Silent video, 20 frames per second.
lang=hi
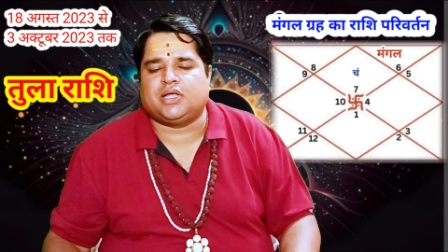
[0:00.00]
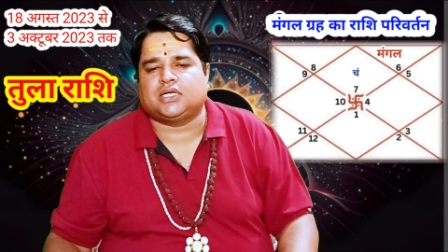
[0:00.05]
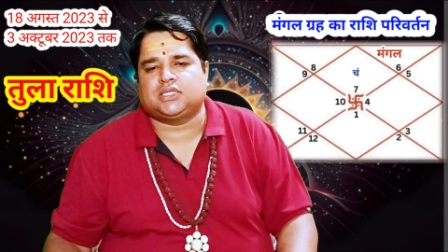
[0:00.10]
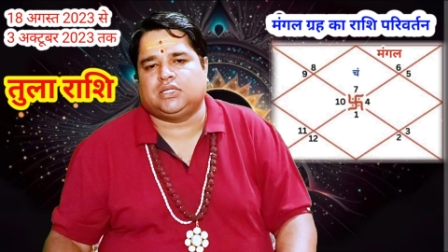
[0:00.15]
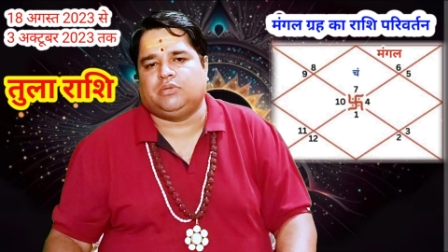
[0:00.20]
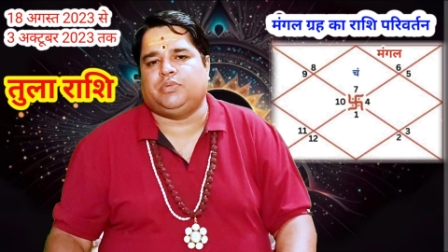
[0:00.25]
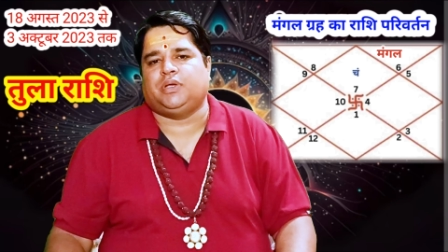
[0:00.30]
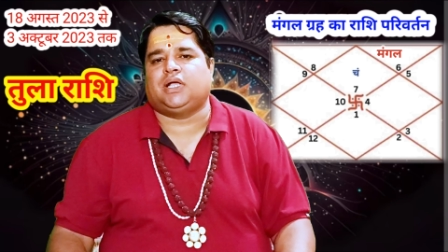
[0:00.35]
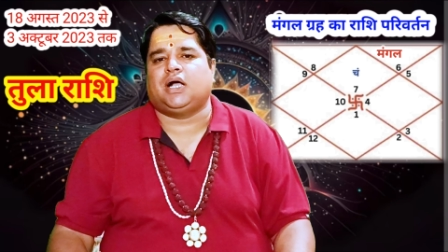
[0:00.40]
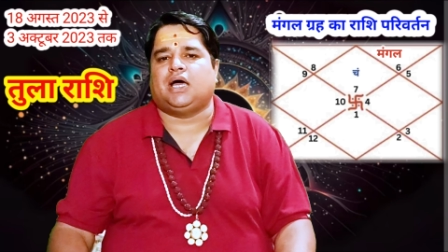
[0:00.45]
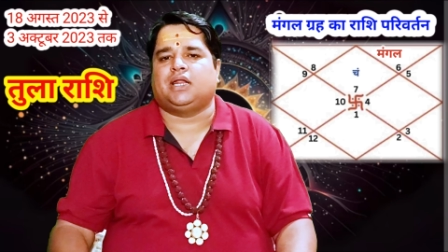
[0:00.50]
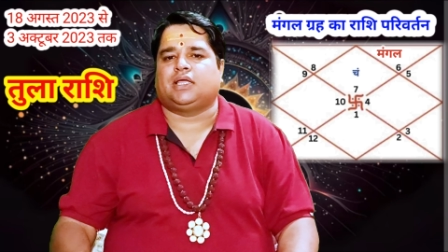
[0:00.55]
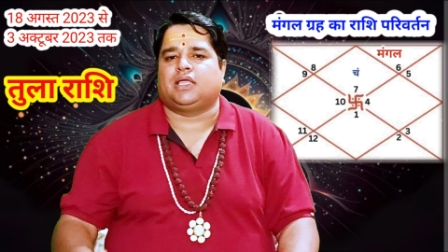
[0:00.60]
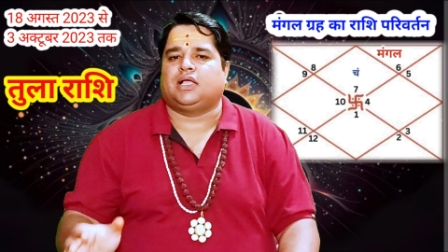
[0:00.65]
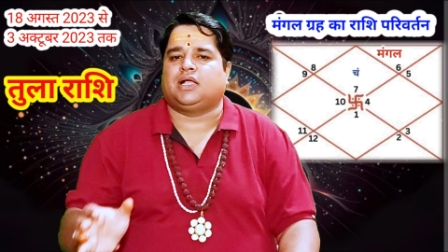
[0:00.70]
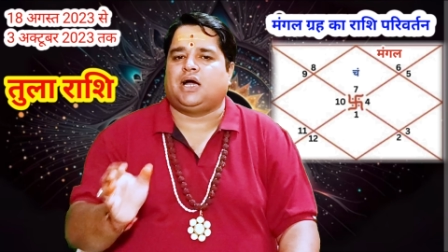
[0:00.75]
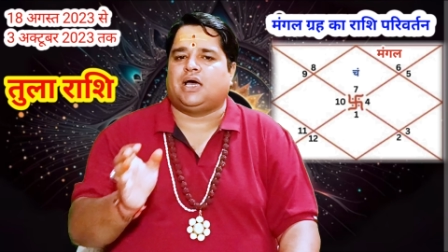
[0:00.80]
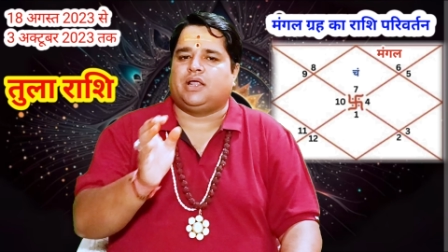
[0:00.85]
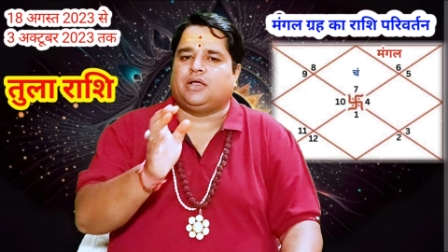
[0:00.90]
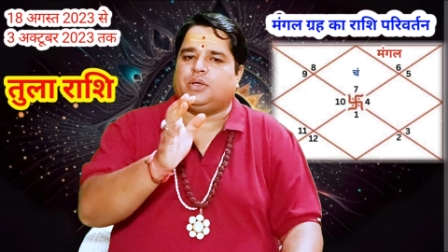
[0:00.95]
में रक्त विकार
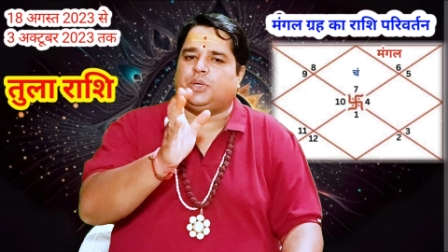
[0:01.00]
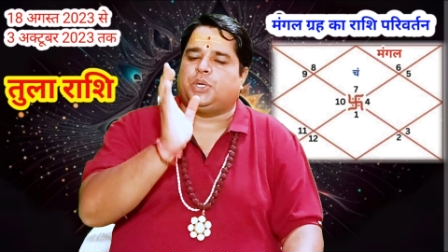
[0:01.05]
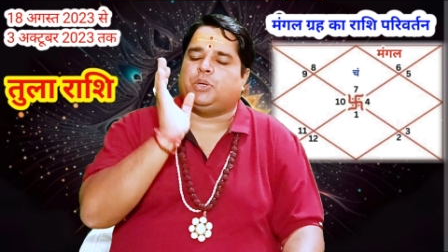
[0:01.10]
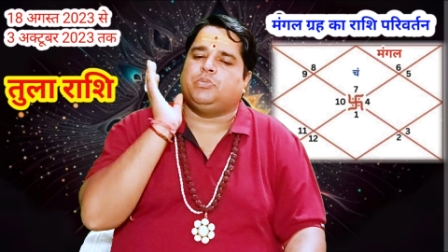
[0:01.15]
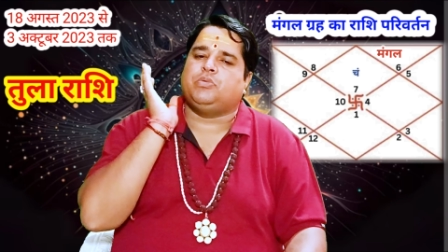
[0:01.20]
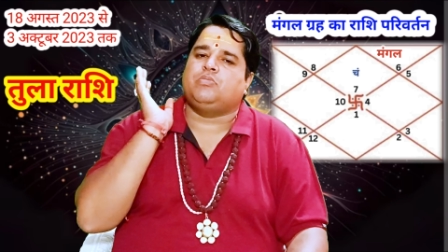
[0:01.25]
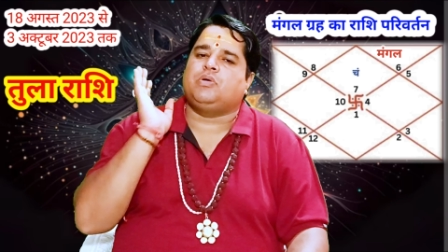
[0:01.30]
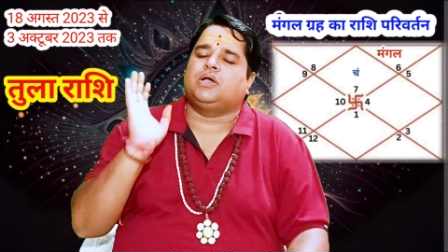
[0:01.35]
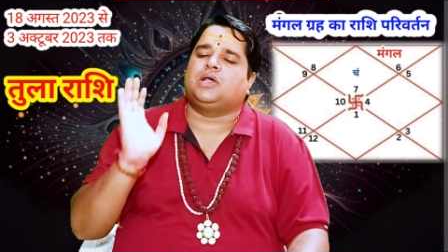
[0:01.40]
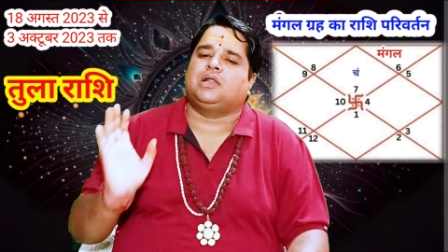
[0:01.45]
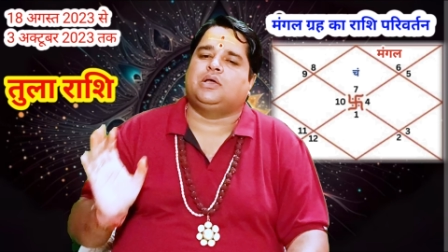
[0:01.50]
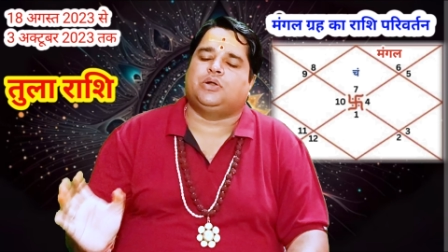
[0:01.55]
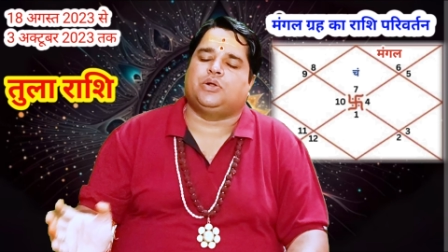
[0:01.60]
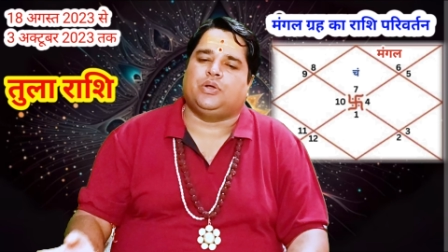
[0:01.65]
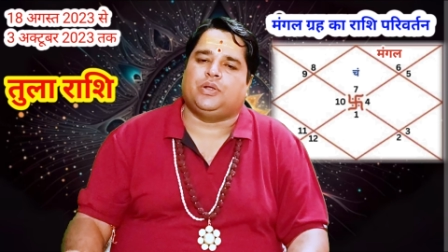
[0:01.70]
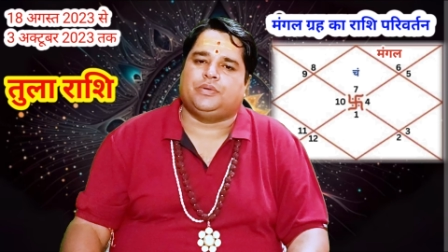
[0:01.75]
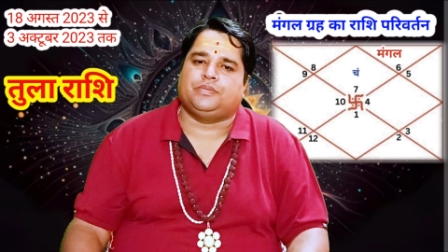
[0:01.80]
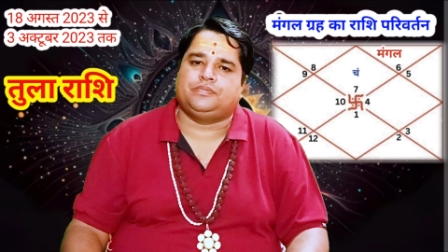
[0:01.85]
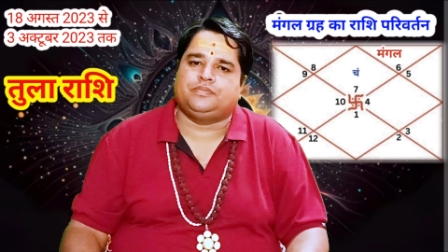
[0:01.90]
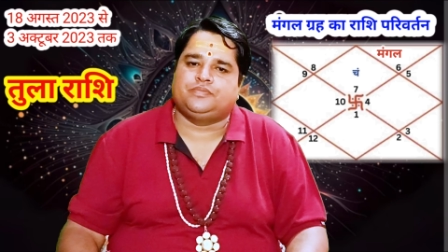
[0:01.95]
के कारक ग्रह भी मंगल
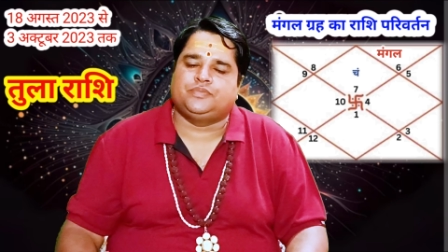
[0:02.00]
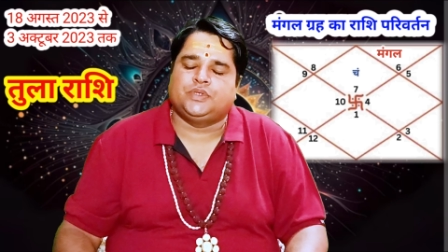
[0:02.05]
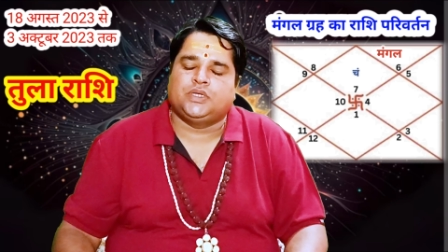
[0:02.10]
ग्रह हैं